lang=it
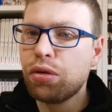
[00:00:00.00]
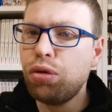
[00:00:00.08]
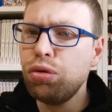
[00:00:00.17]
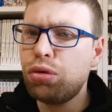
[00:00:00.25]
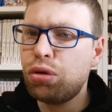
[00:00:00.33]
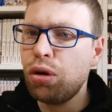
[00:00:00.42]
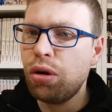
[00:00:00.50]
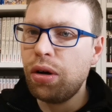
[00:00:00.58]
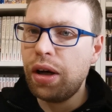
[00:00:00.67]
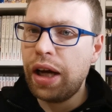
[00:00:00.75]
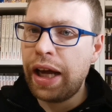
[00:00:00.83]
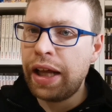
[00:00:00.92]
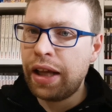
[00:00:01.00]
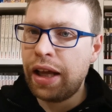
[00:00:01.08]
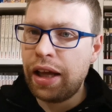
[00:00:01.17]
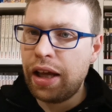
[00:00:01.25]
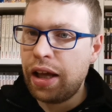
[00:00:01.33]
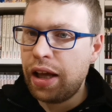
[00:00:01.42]
tutto
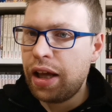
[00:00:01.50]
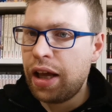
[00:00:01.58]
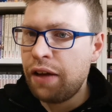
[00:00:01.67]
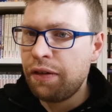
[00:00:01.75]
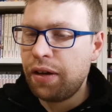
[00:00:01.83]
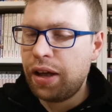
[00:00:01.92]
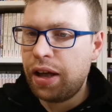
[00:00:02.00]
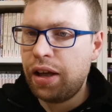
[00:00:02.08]
è, è,